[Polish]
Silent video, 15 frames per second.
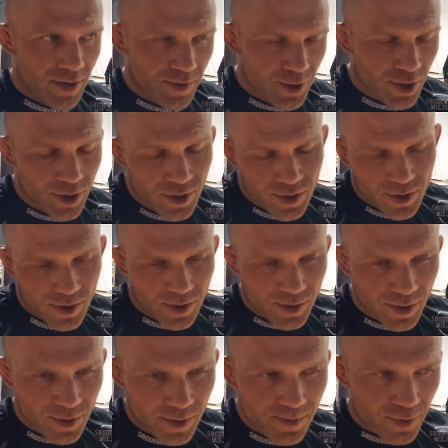wszedł
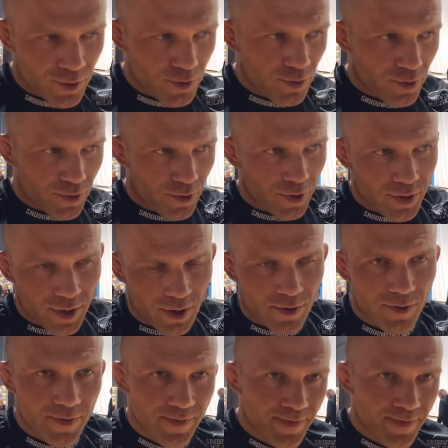po sznurku do celu.